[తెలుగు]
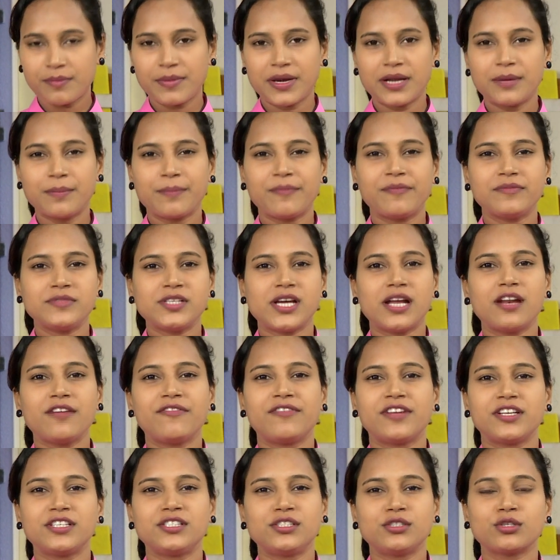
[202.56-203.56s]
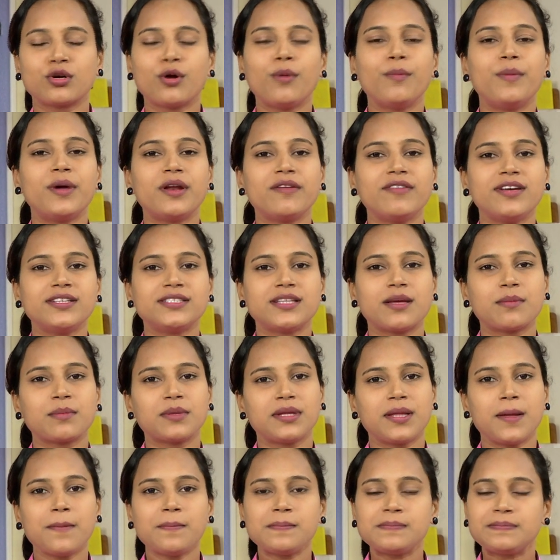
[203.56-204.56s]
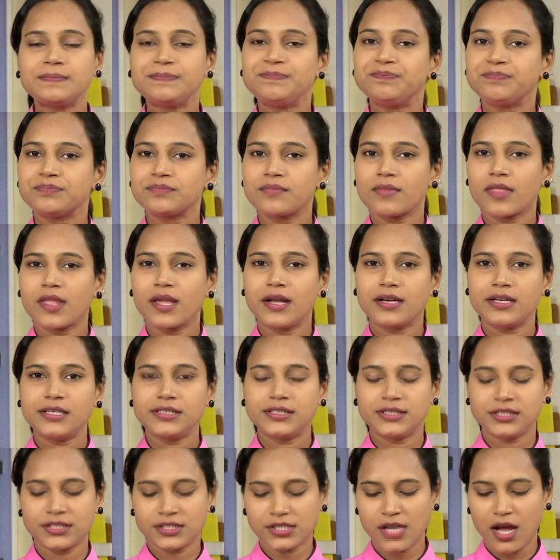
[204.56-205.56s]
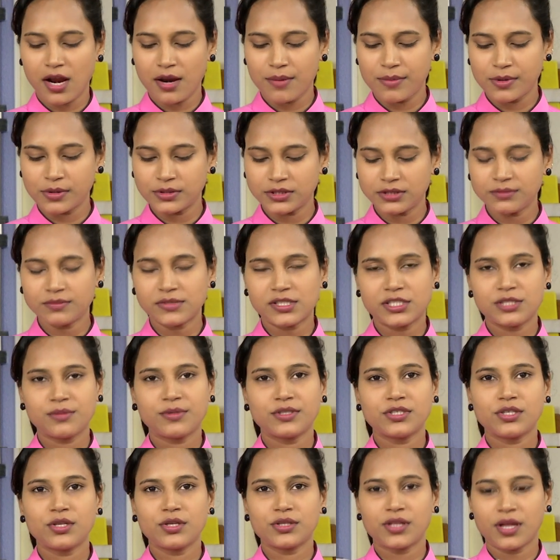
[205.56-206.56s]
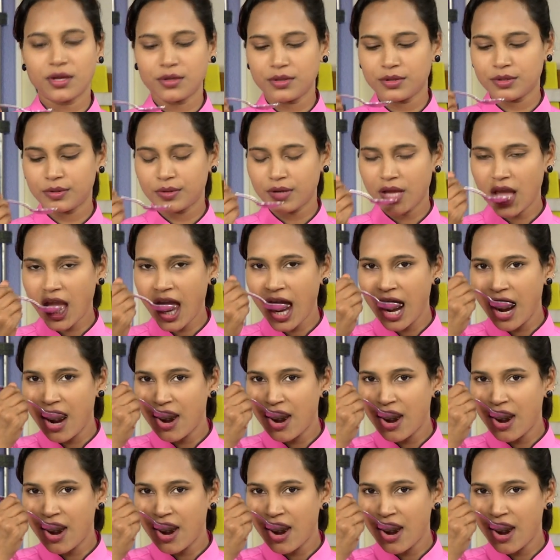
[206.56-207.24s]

మనం చాలా ఫ్రెష్ కొబ్బరి వేసాం కదా టేస్ట్ చాలా బాగుంది మధ్య మధ్యలో తగులుతుంటే